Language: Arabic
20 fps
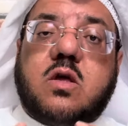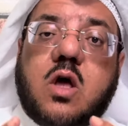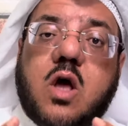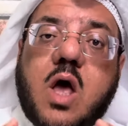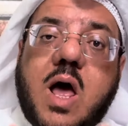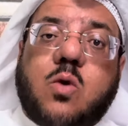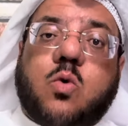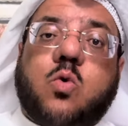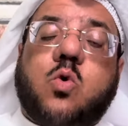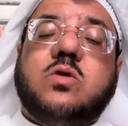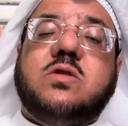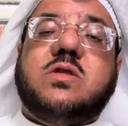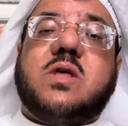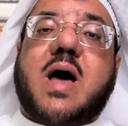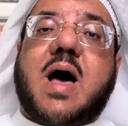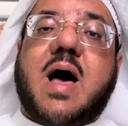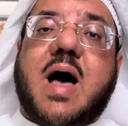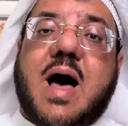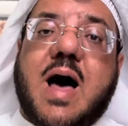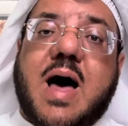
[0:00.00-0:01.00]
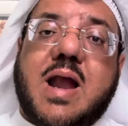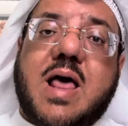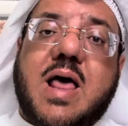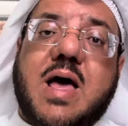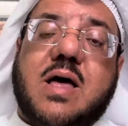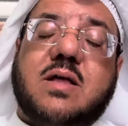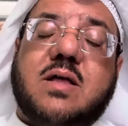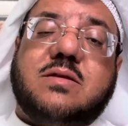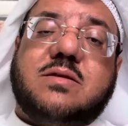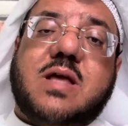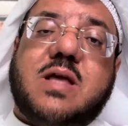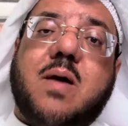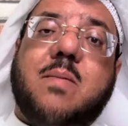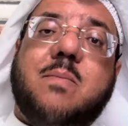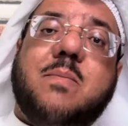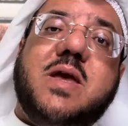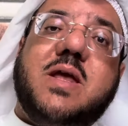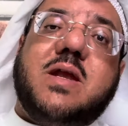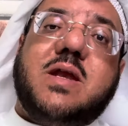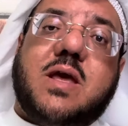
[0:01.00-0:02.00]
القدرة على
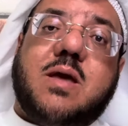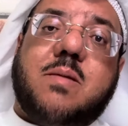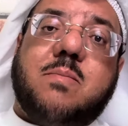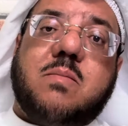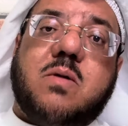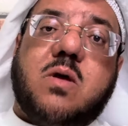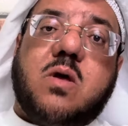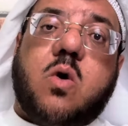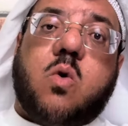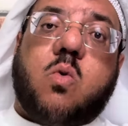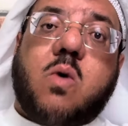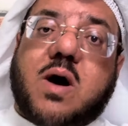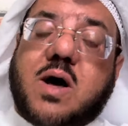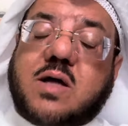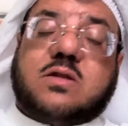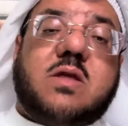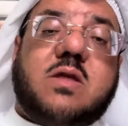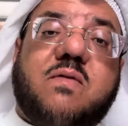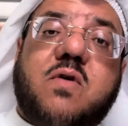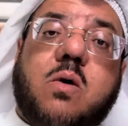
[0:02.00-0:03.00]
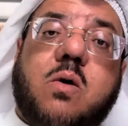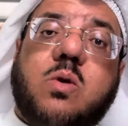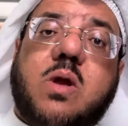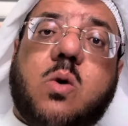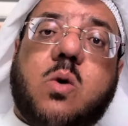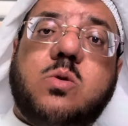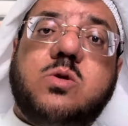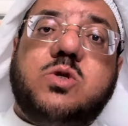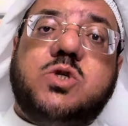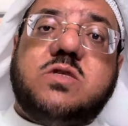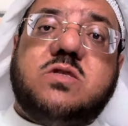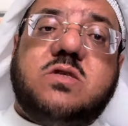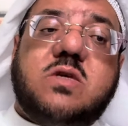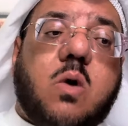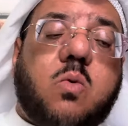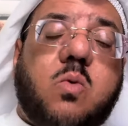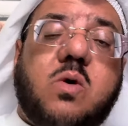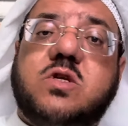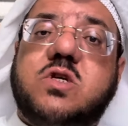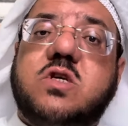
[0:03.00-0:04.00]
تأمينهم وقد دفعوا له الجزية
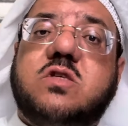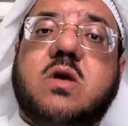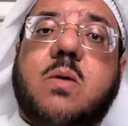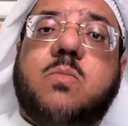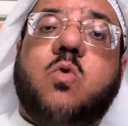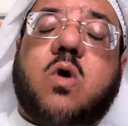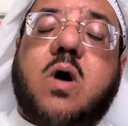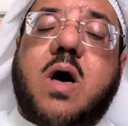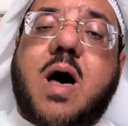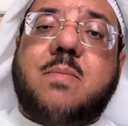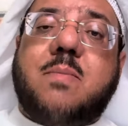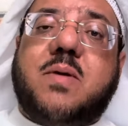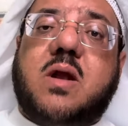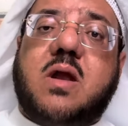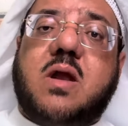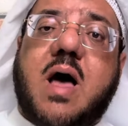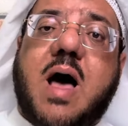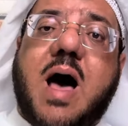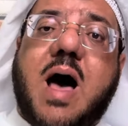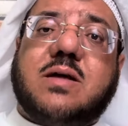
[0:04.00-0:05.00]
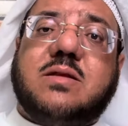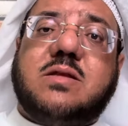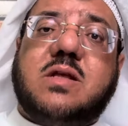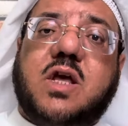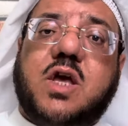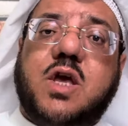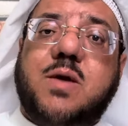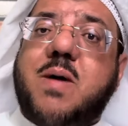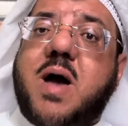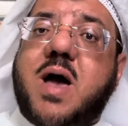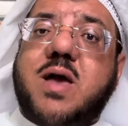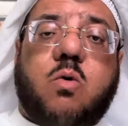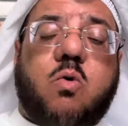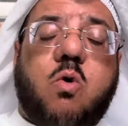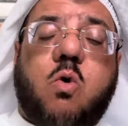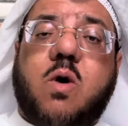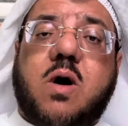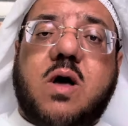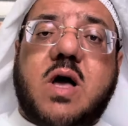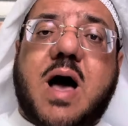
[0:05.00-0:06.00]
والجزية مقابل عقد الحماية
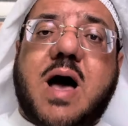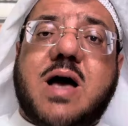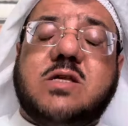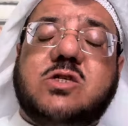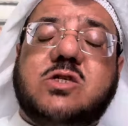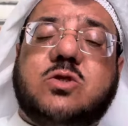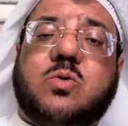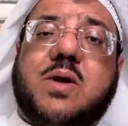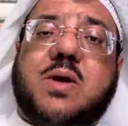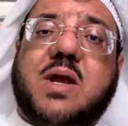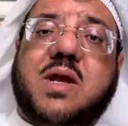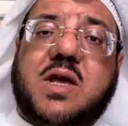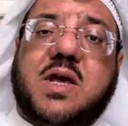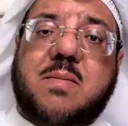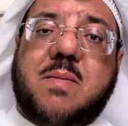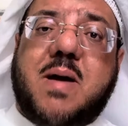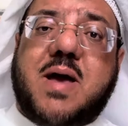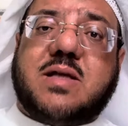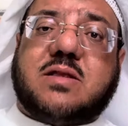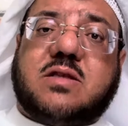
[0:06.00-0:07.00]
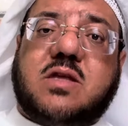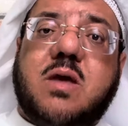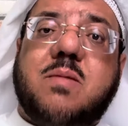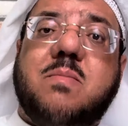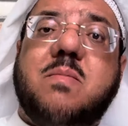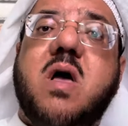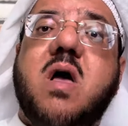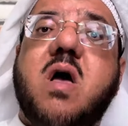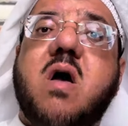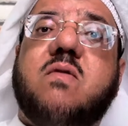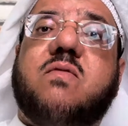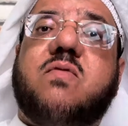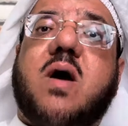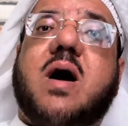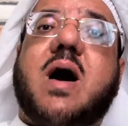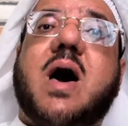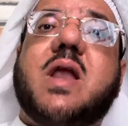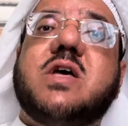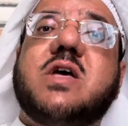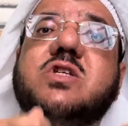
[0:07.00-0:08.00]
وهو عاجز عن حمايتهم
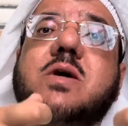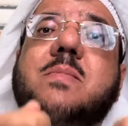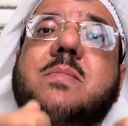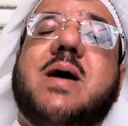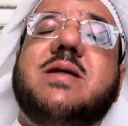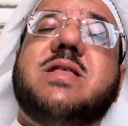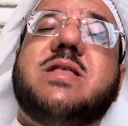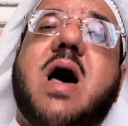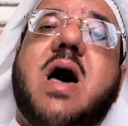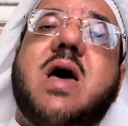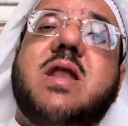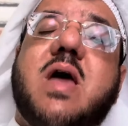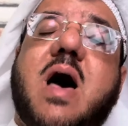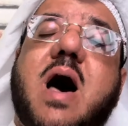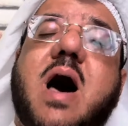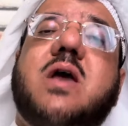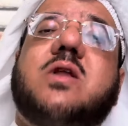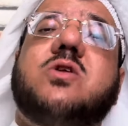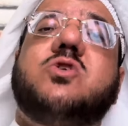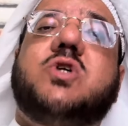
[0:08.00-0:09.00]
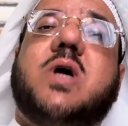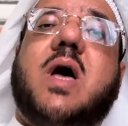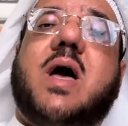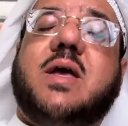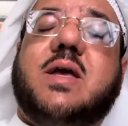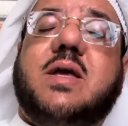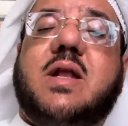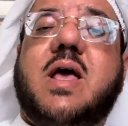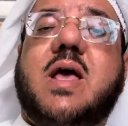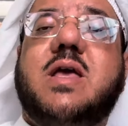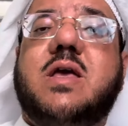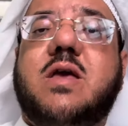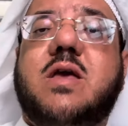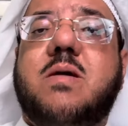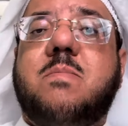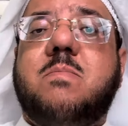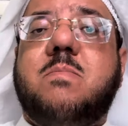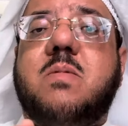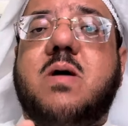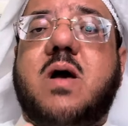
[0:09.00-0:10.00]
فخرج بعد أن أرجع
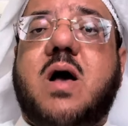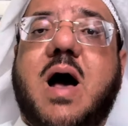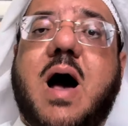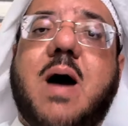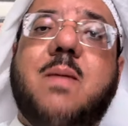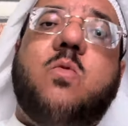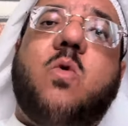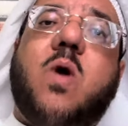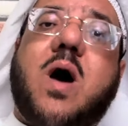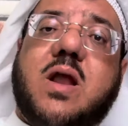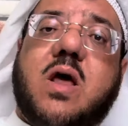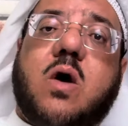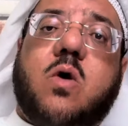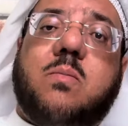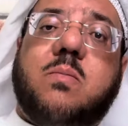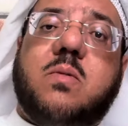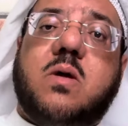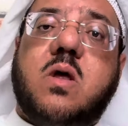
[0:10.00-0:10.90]
إليهم أموالهم